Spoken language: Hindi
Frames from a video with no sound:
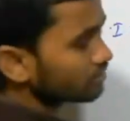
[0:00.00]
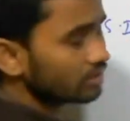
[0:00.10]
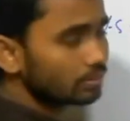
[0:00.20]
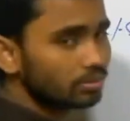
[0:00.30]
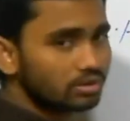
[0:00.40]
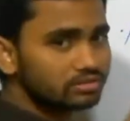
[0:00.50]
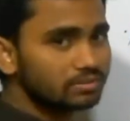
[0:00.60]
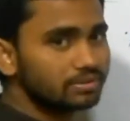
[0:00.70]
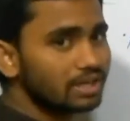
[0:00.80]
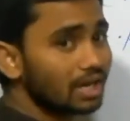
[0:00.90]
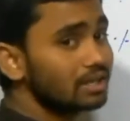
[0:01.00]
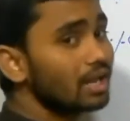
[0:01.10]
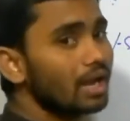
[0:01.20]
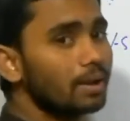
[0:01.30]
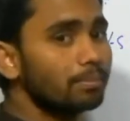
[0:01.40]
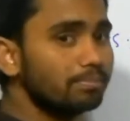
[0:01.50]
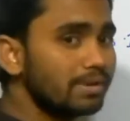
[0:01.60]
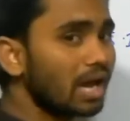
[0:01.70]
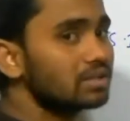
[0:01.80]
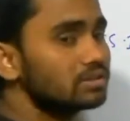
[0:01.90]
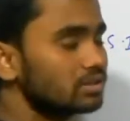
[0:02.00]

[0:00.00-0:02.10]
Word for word: सिर्फ और सिर्फ निकालना है ब्याज